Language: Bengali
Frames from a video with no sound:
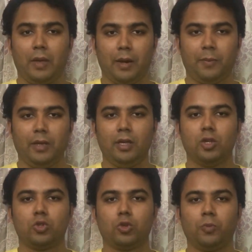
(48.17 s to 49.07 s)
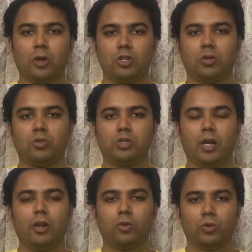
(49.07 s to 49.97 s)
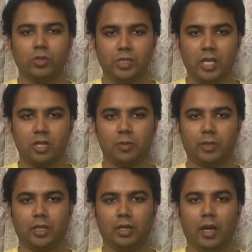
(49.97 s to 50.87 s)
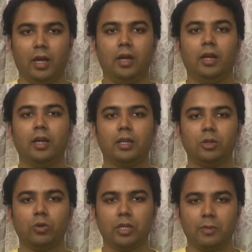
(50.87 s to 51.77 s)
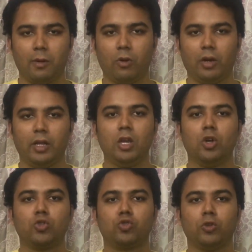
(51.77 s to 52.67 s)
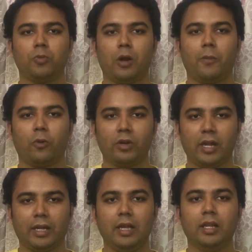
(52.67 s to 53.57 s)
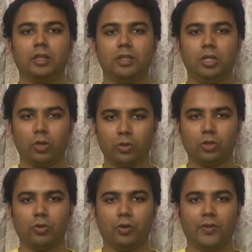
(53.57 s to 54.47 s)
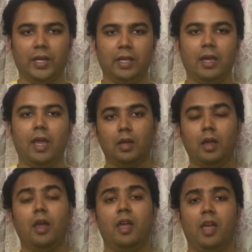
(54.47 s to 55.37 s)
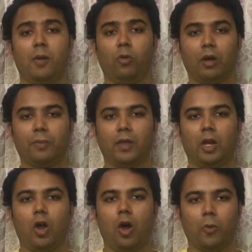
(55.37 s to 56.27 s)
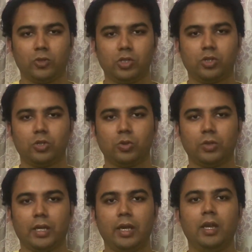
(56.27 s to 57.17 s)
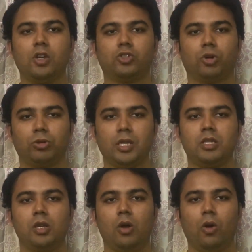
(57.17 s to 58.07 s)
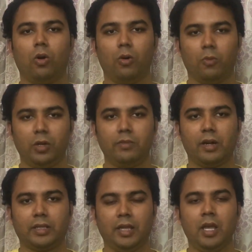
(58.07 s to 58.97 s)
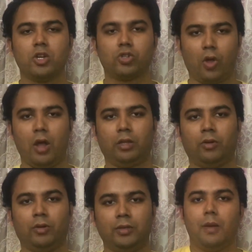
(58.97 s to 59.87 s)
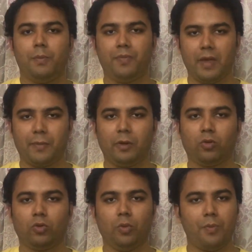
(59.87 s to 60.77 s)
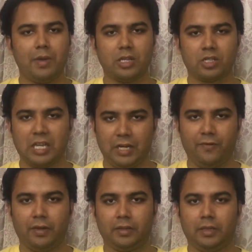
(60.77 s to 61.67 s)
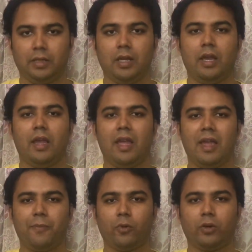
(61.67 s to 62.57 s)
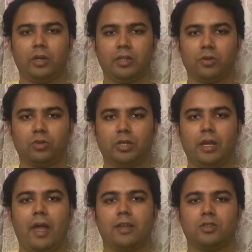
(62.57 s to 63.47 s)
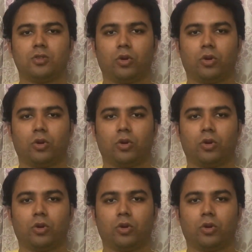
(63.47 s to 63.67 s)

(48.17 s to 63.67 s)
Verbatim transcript: পিআরপি চুল পড়ার সমস্যার কোনো স্থায়ী সমাধান নয় কিন্তু এটি ব্যবহারে চুল পড়ার প্রক্রিয়াকে ধীরগতি করে ফেলে এবং আপনার অবশিষ্ট চুলকে সতেজ ও মলিন রাখতে সহায়তা করে পিআরপি কোনো মেজর সাইড এফেক্ট নেই এই প্রক্রিয়াটি করতে একজন